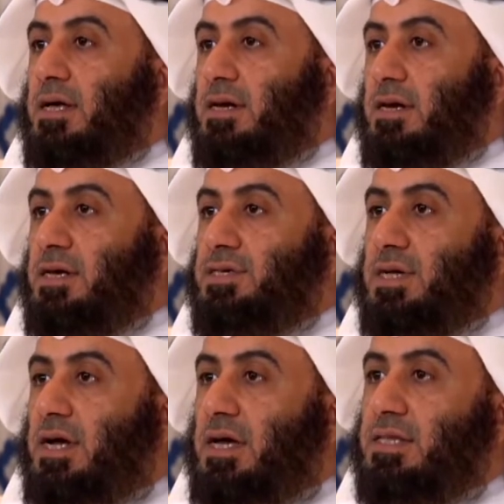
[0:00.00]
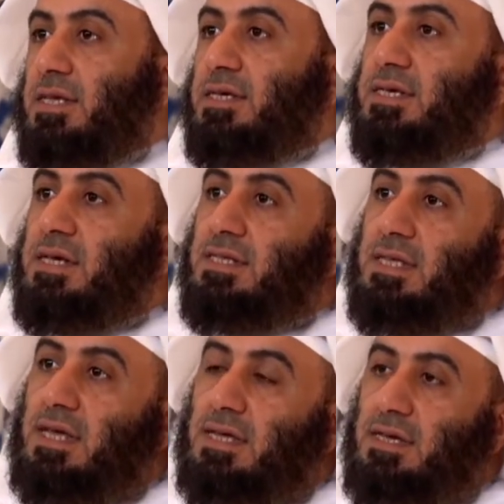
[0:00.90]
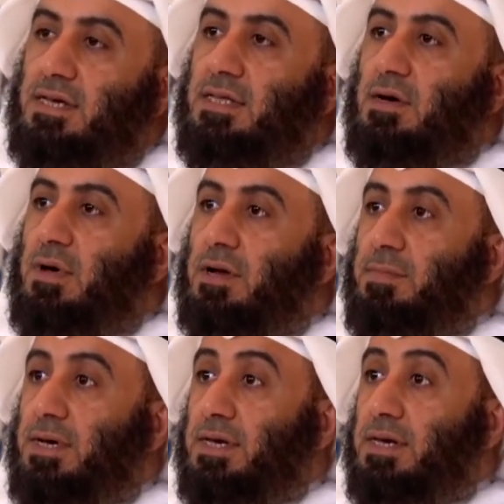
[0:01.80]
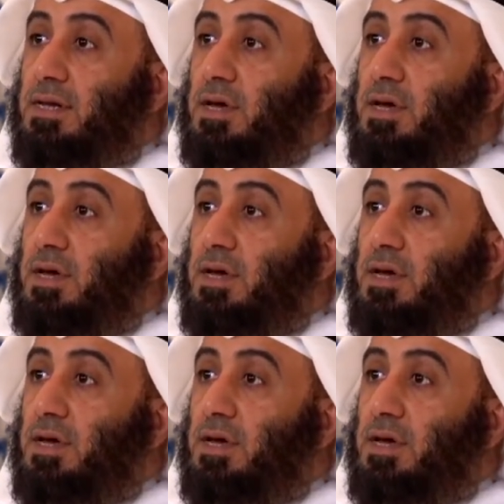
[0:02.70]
للهجره حتى سنه إحدى وأربعين